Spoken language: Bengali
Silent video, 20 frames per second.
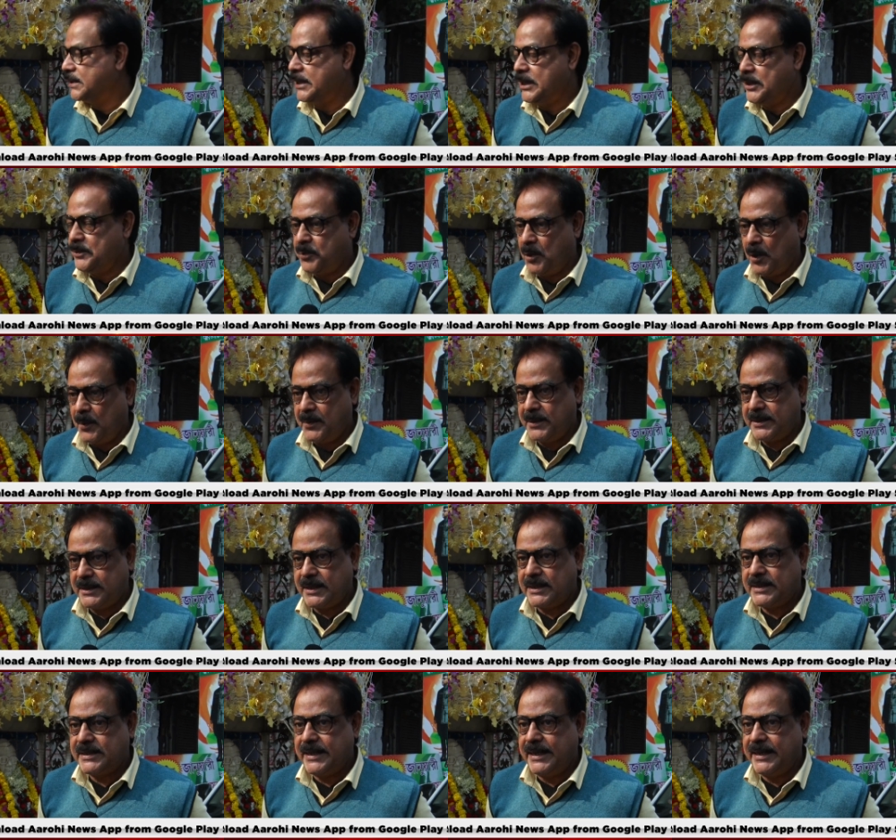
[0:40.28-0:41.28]

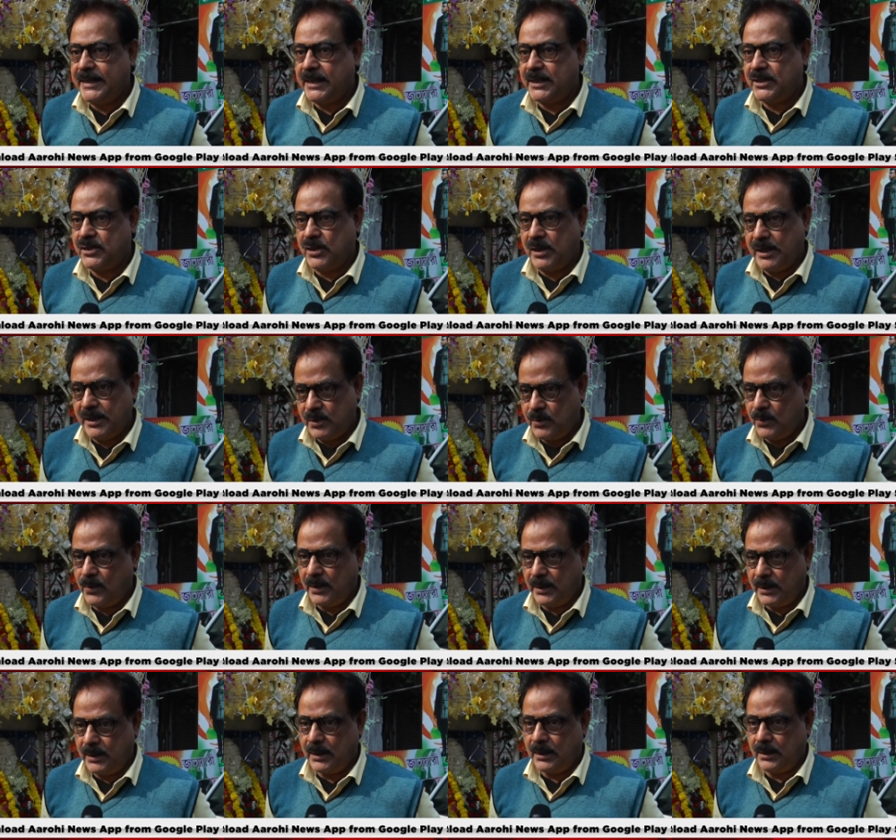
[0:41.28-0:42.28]
ইনফরমেশান সেন্টার ছিল এই
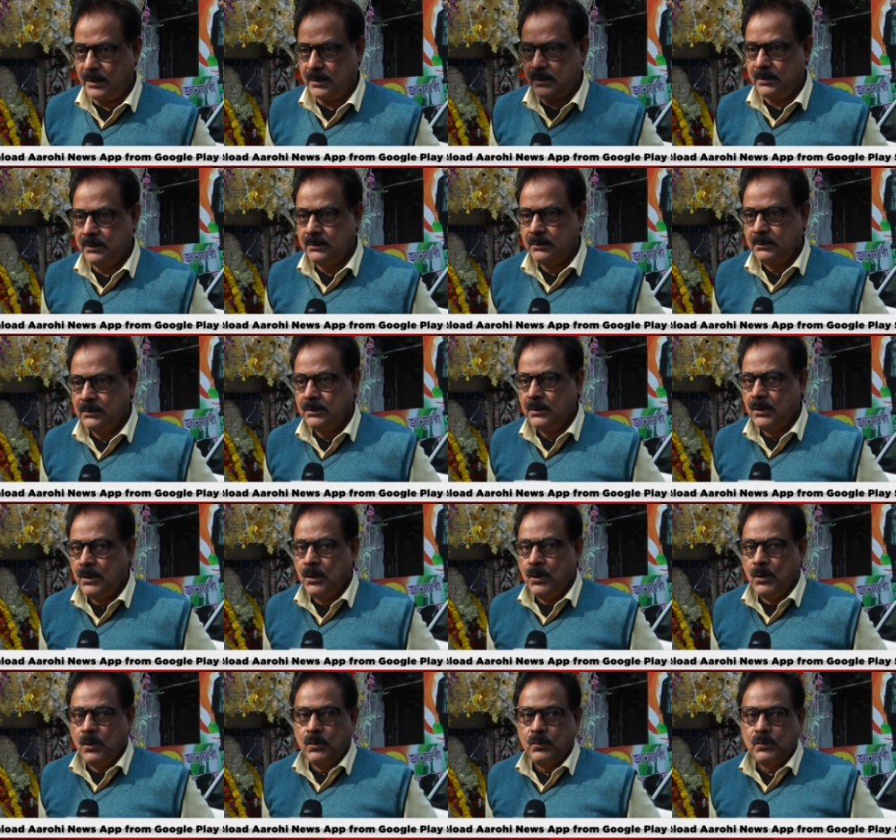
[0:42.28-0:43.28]
দোকানটা
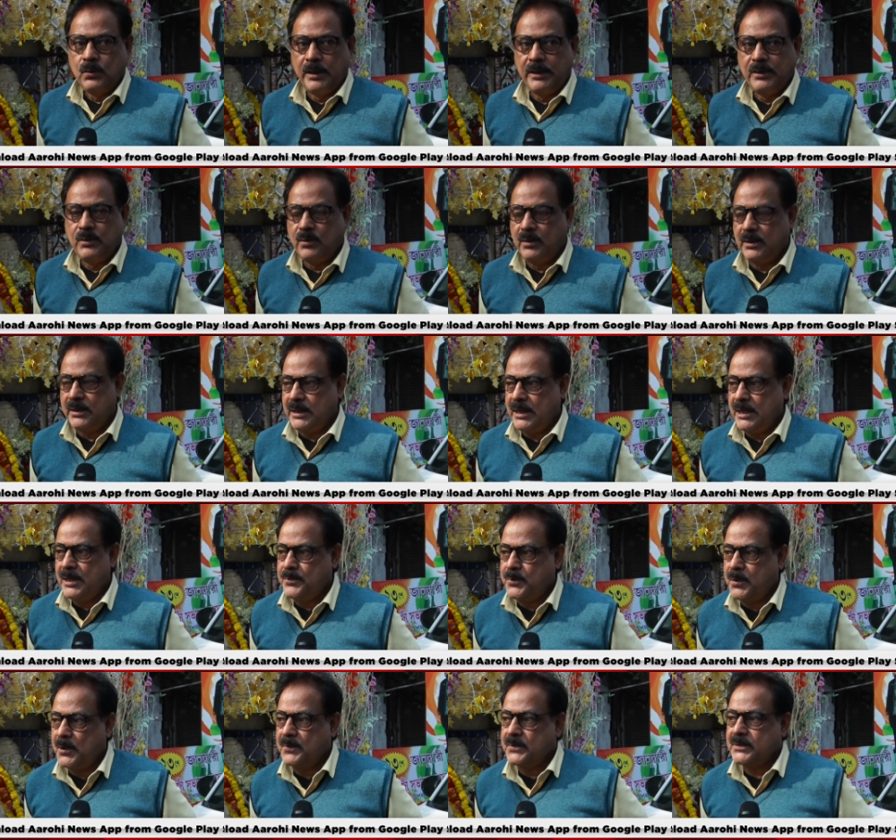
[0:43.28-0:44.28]
তো এই দোকানটা
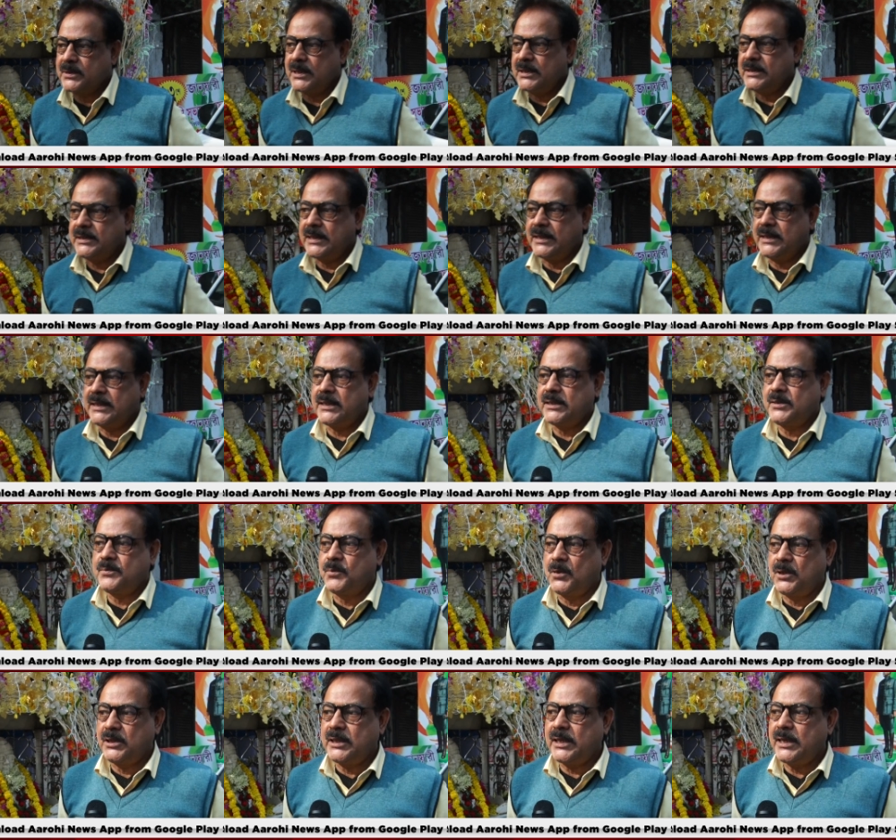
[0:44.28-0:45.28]
ইনফরমেশান সেন্টার
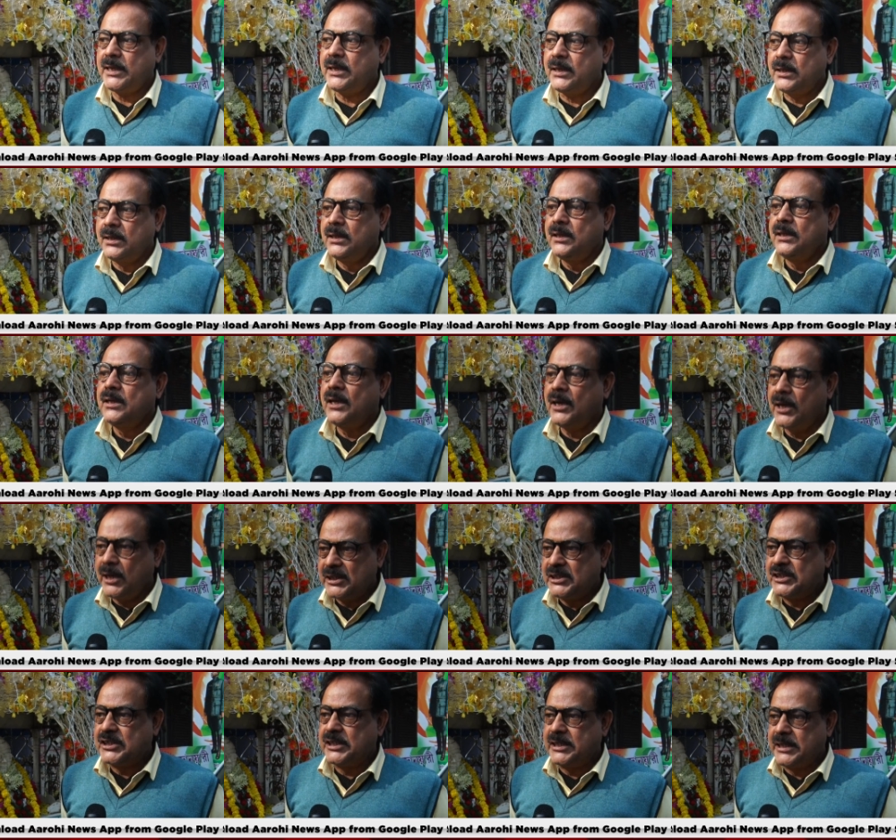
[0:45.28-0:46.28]
বলতে ওই
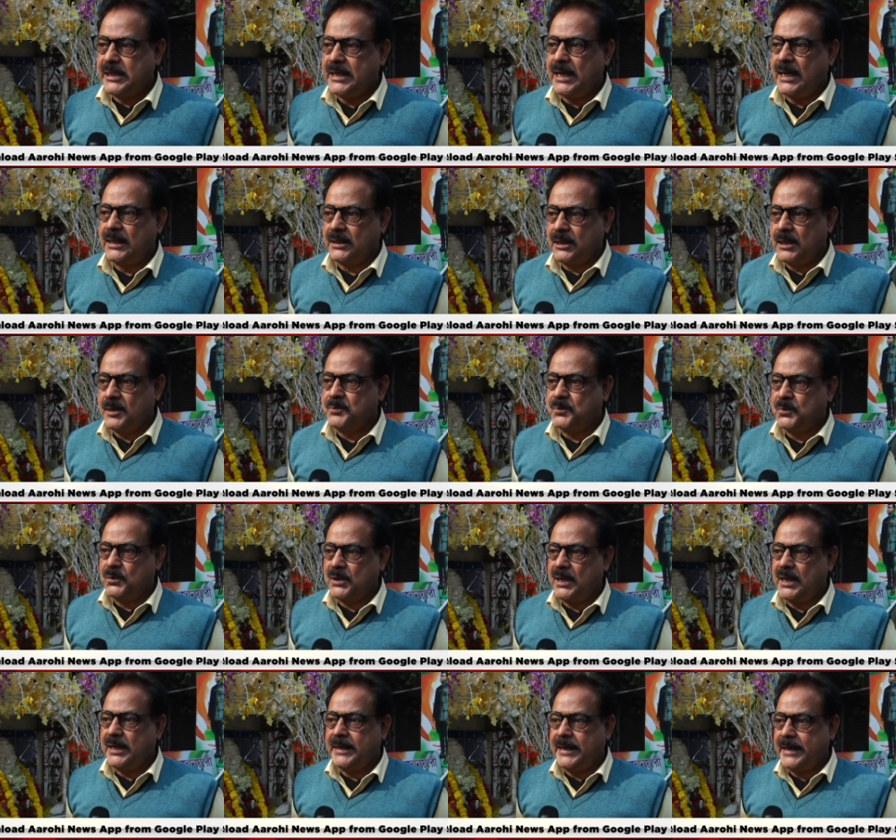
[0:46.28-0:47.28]
চিঠি আদান
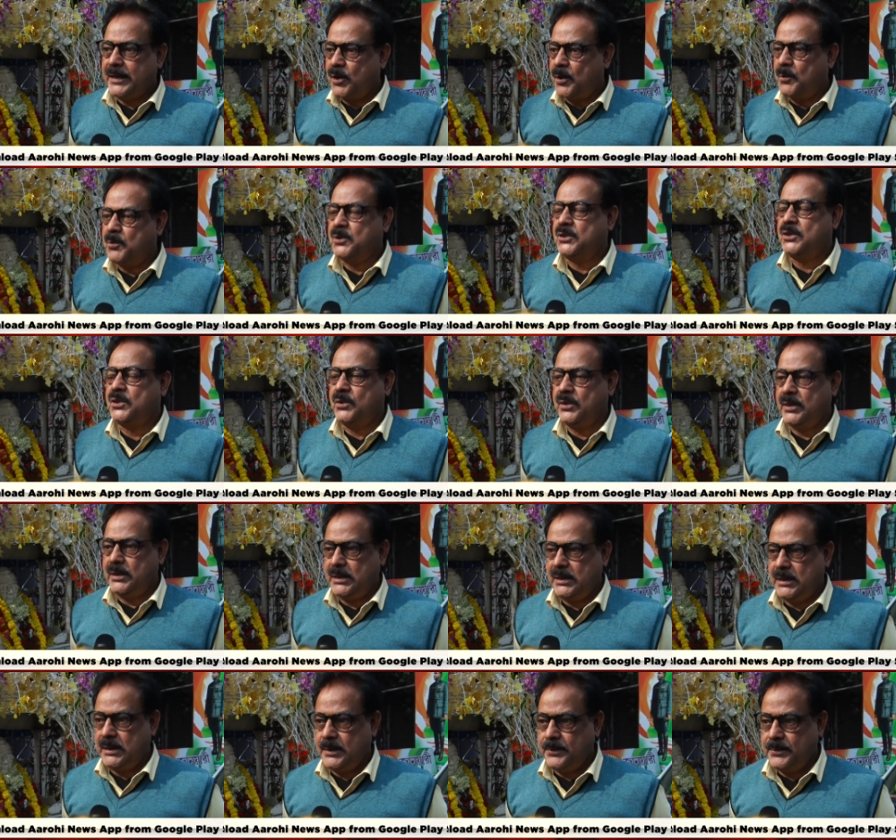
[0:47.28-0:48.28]
প্রদান এই খবরটা ওকে
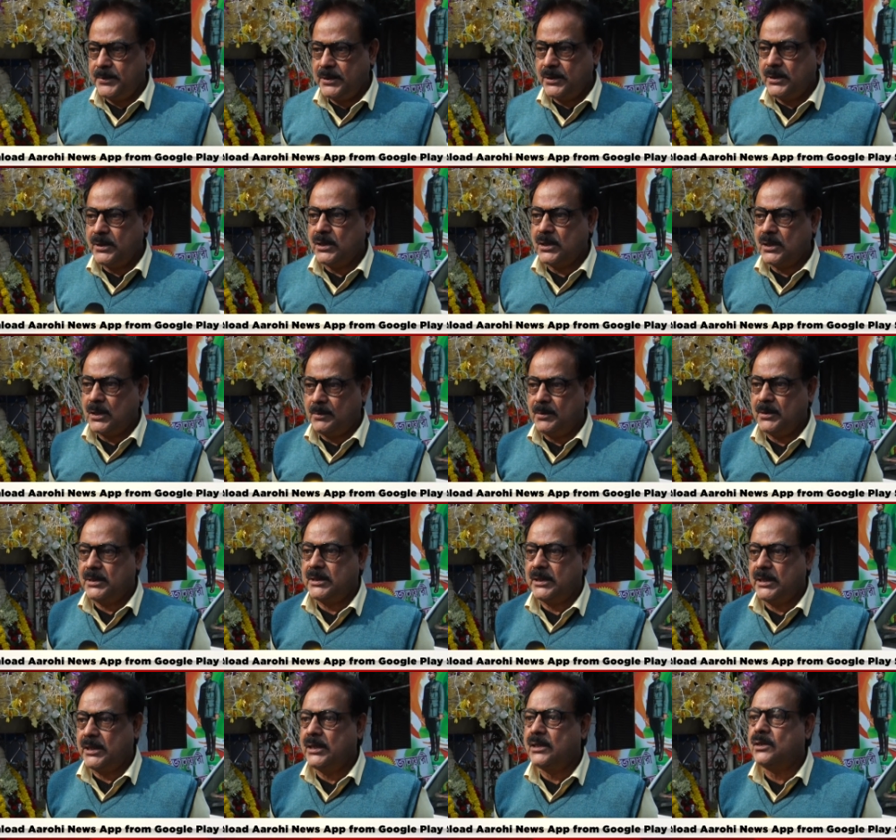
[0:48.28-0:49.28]
দিয়ে দিবি ওই
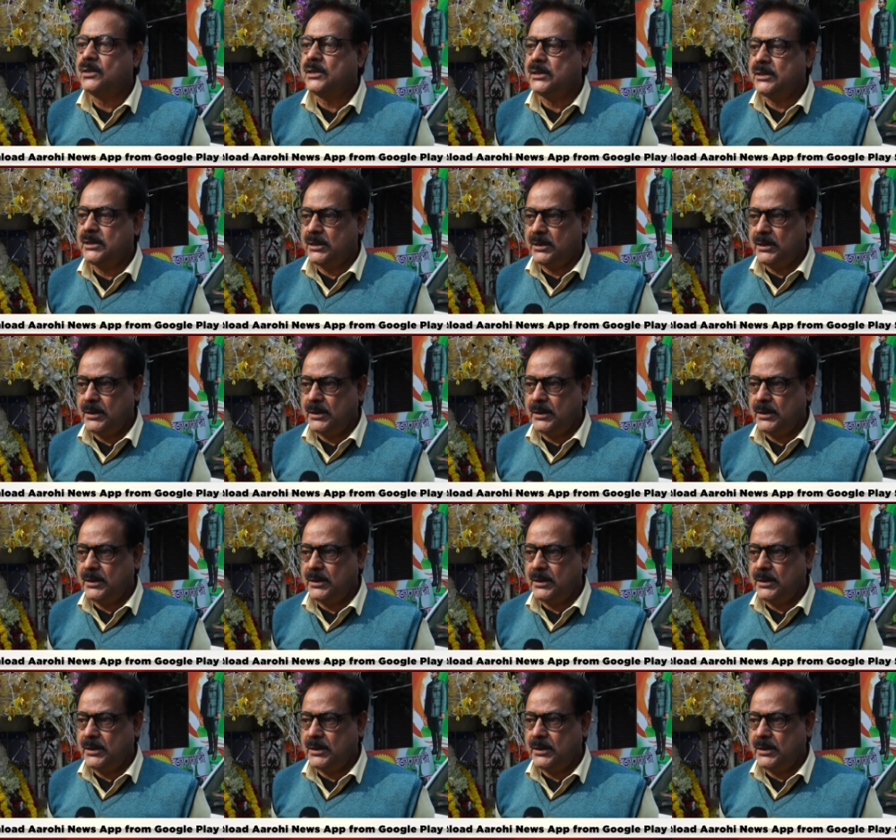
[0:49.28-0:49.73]
খবরটা ওকে দিয়ে